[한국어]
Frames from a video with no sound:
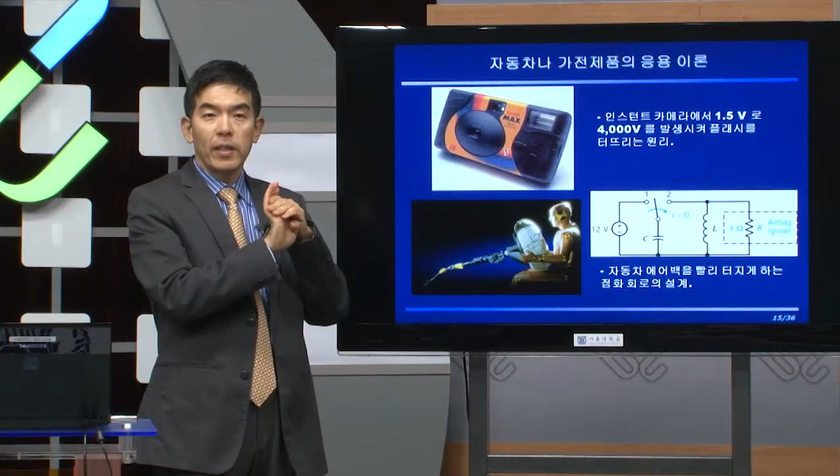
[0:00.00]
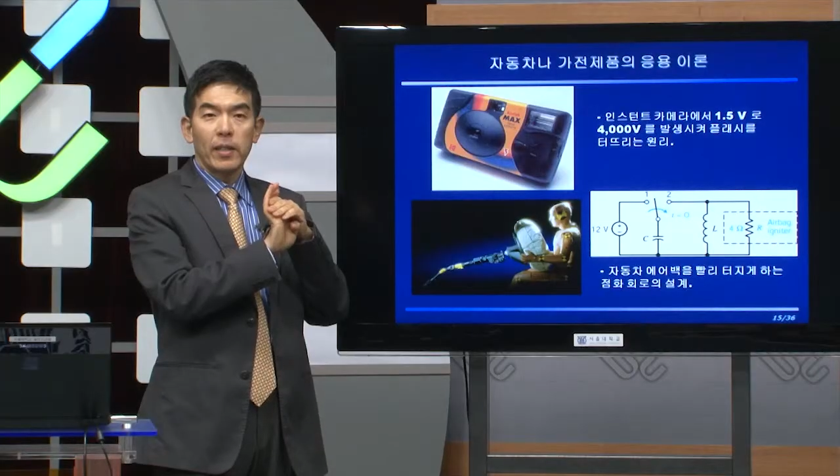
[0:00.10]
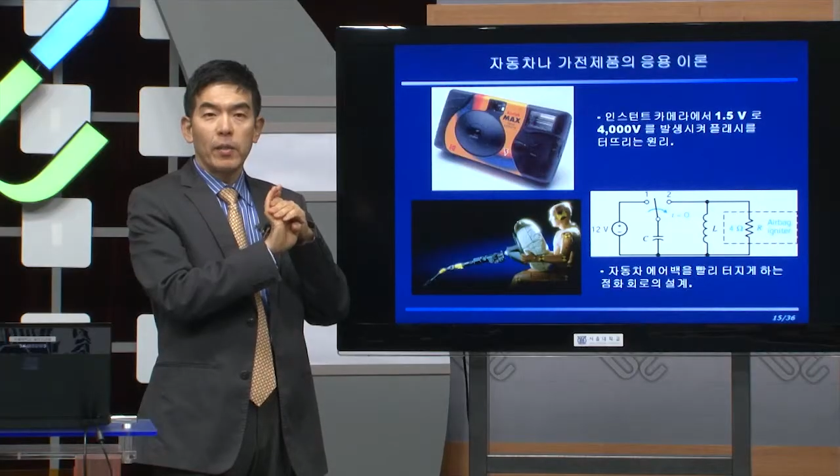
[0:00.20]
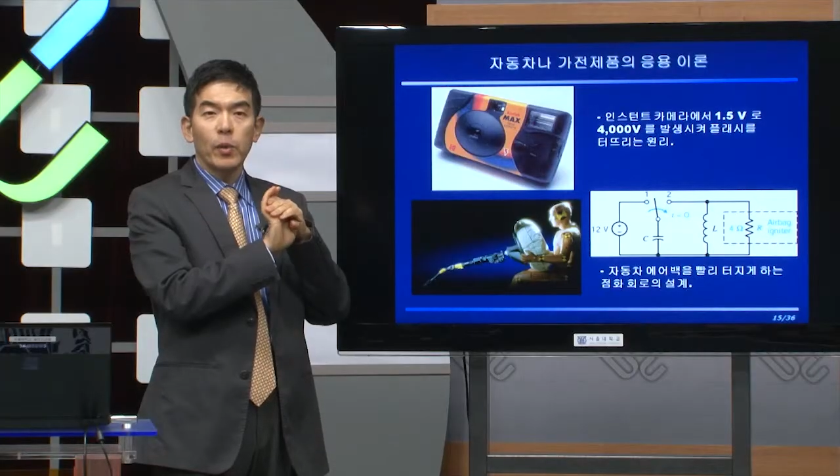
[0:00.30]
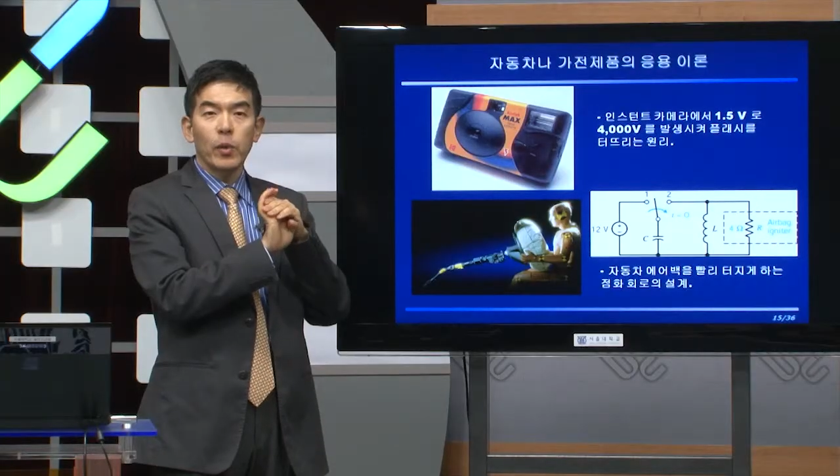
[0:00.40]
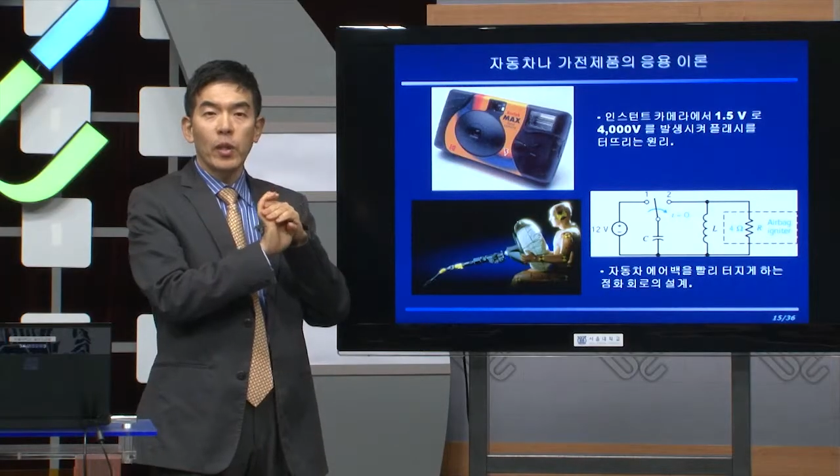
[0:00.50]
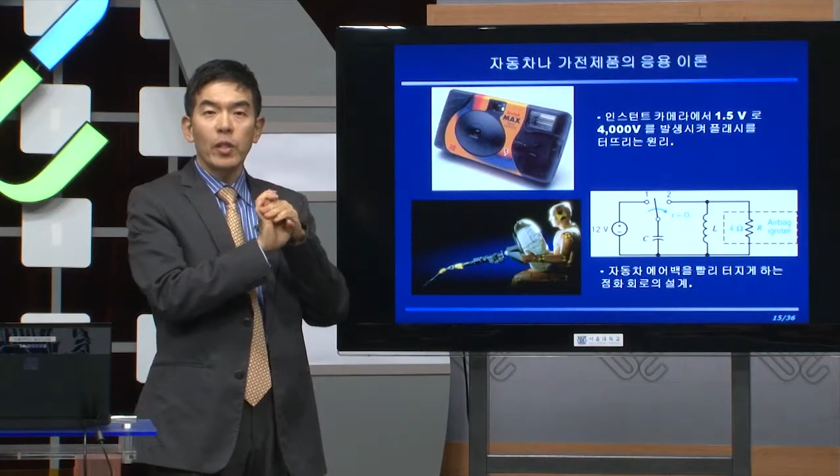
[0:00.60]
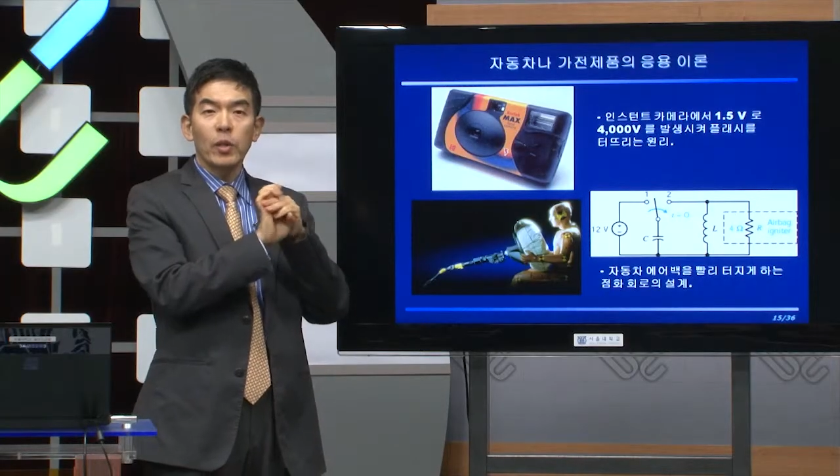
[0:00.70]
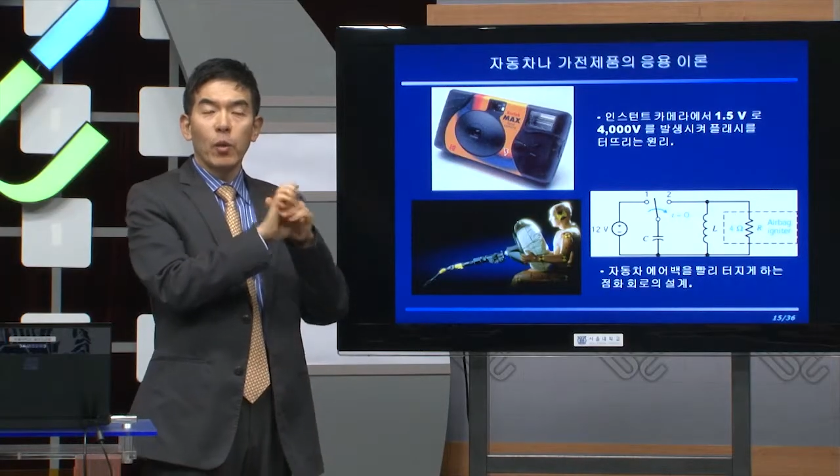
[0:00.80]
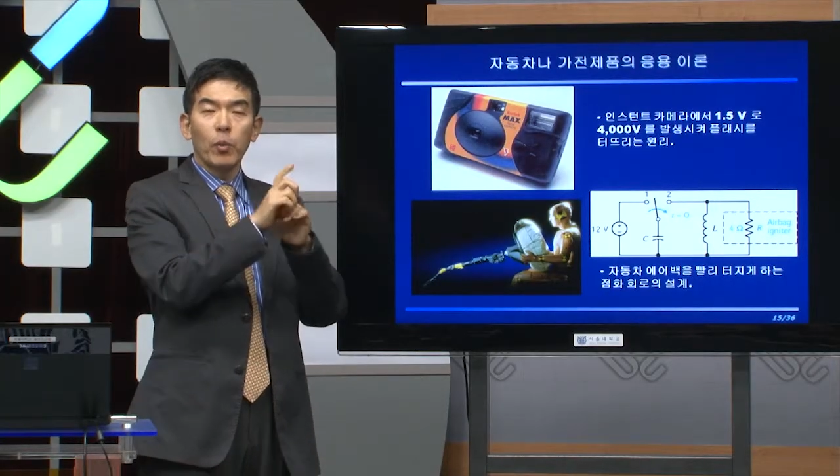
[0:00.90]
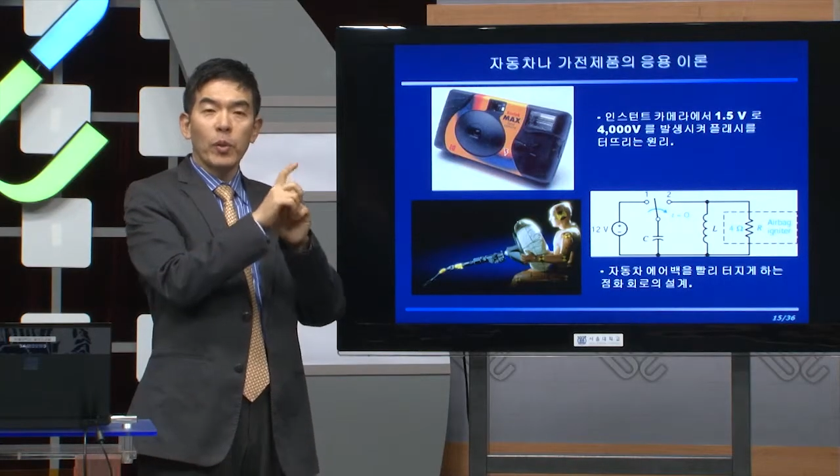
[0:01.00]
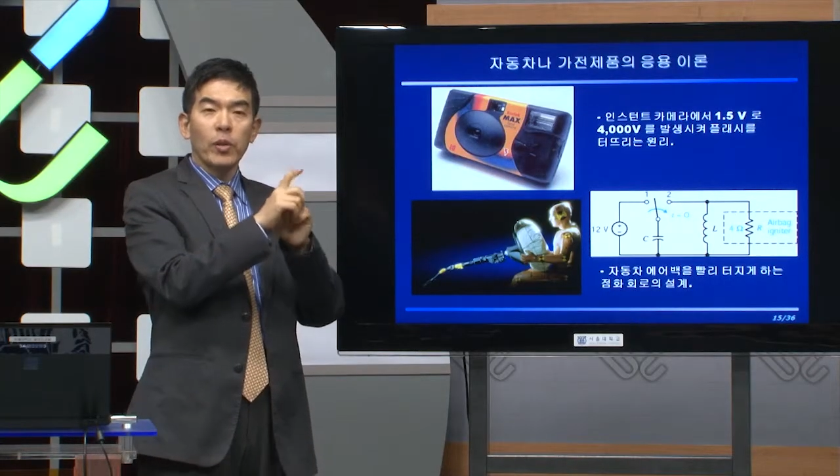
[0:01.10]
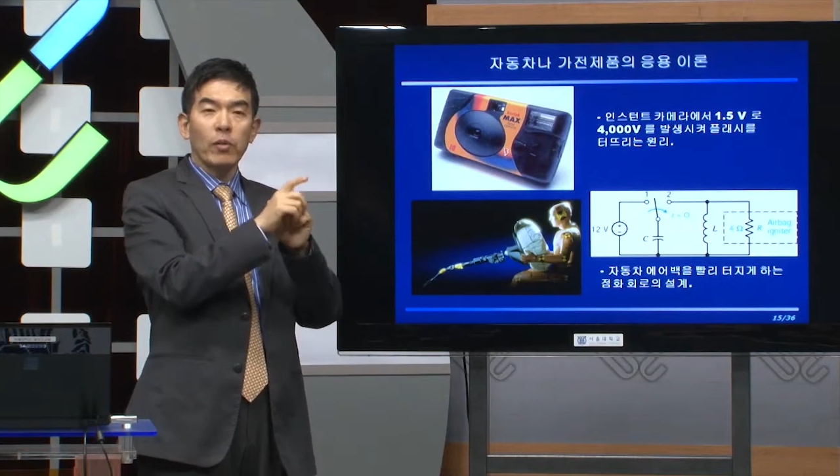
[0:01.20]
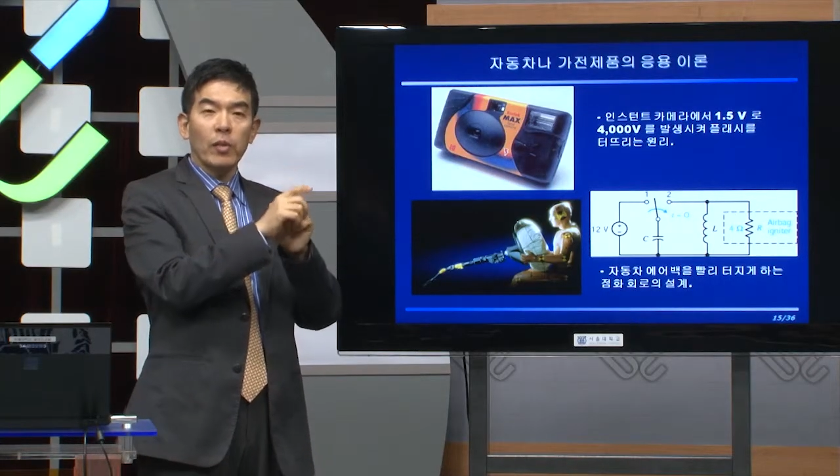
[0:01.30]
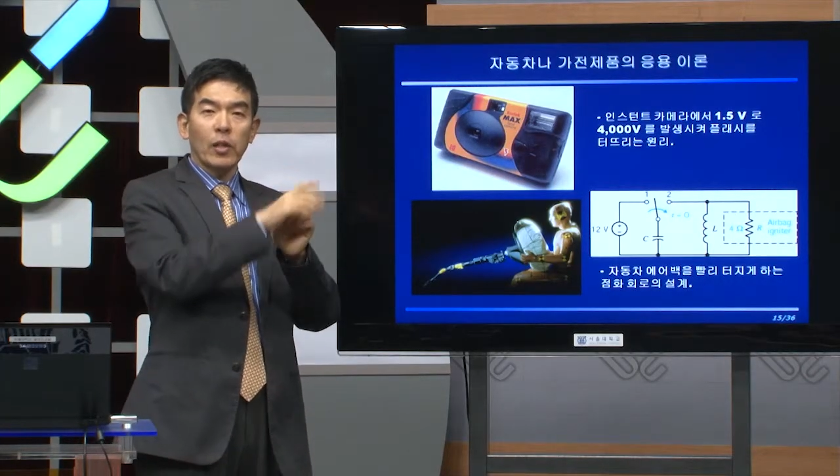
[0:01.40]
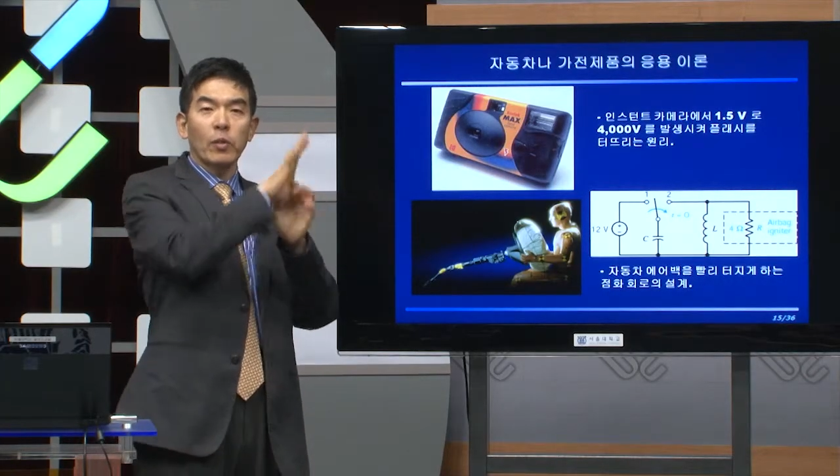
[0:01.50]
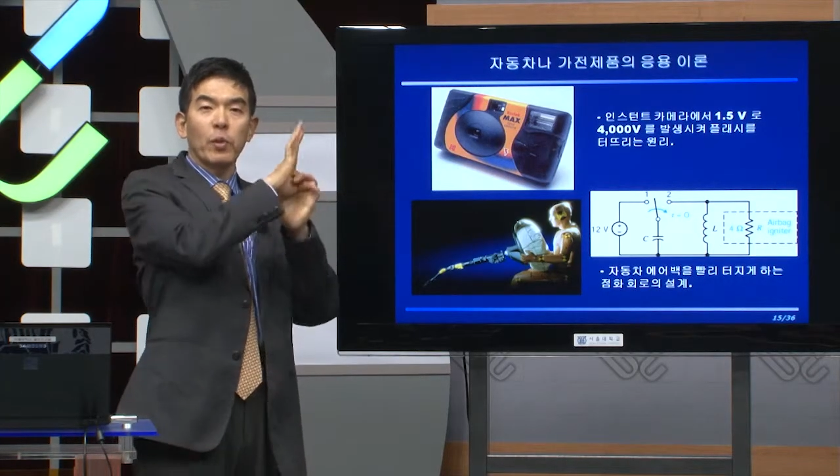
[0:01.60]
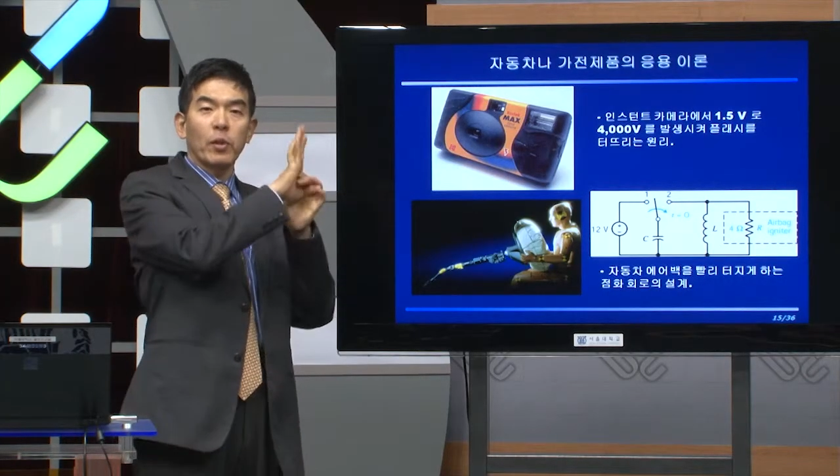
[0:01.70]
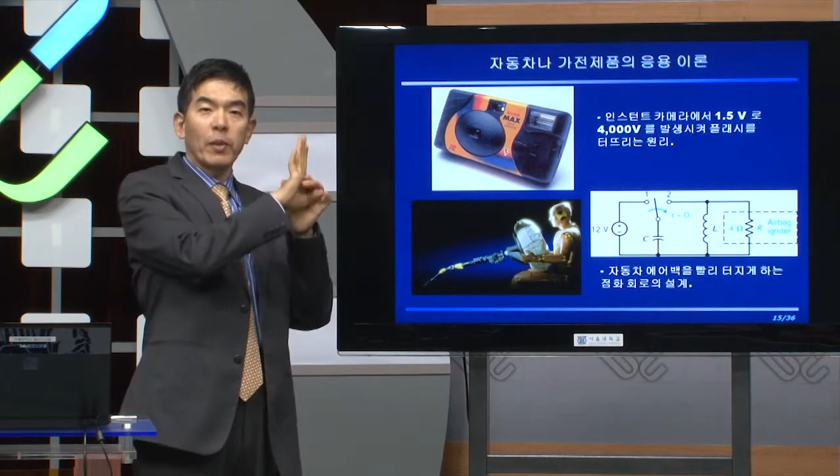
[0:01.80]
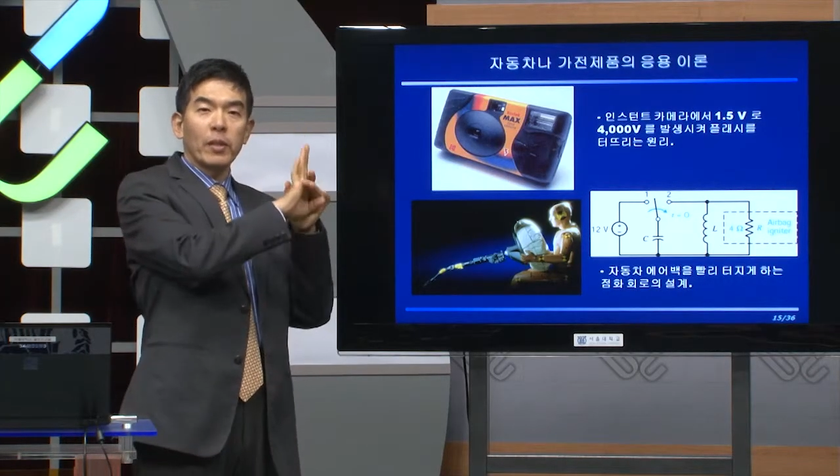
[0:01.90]
그럼 어떻게 1.5V 갖고
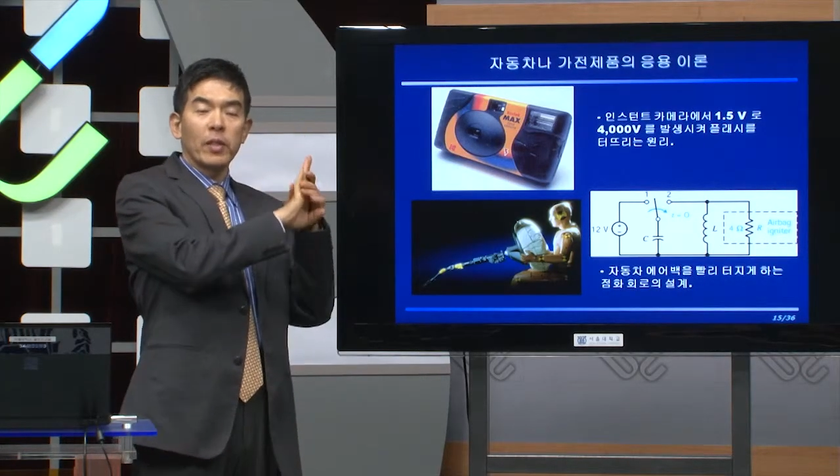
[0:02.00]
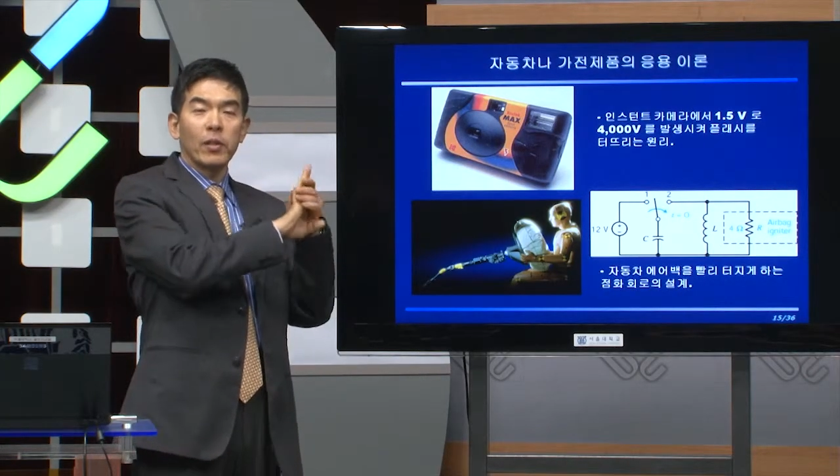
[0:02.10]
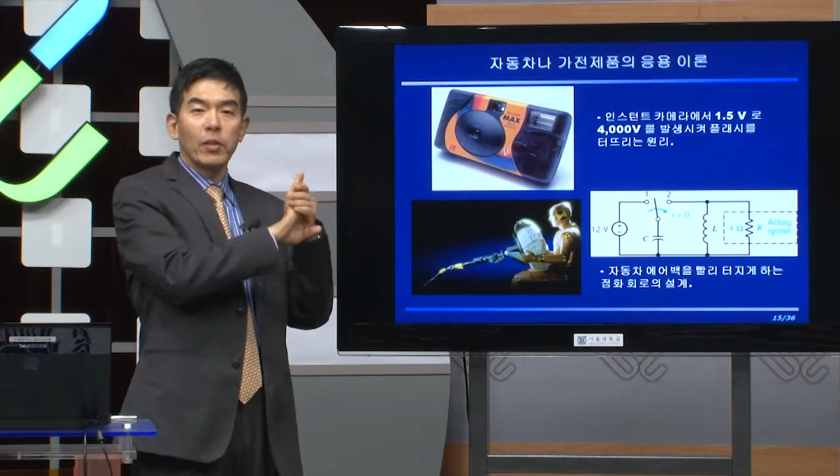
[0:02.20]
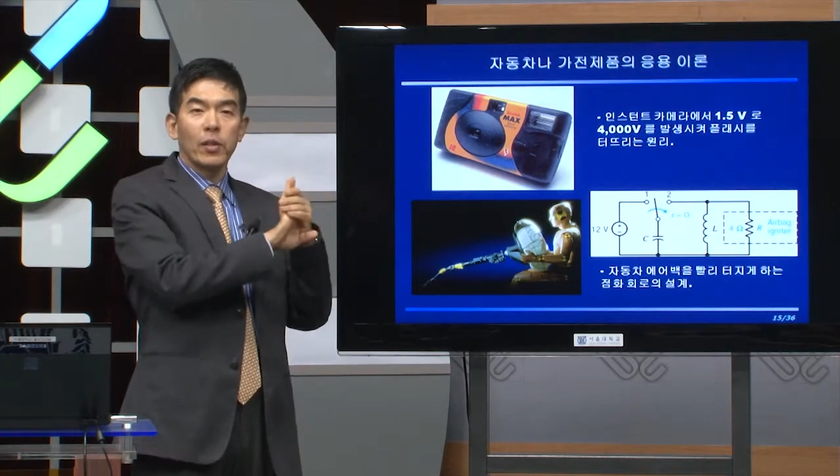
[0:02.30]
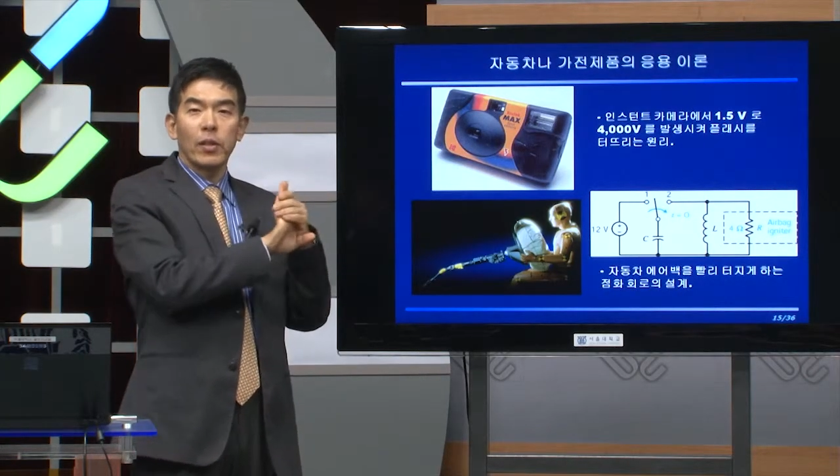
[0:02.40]
4,000V 만드냐 이거죠.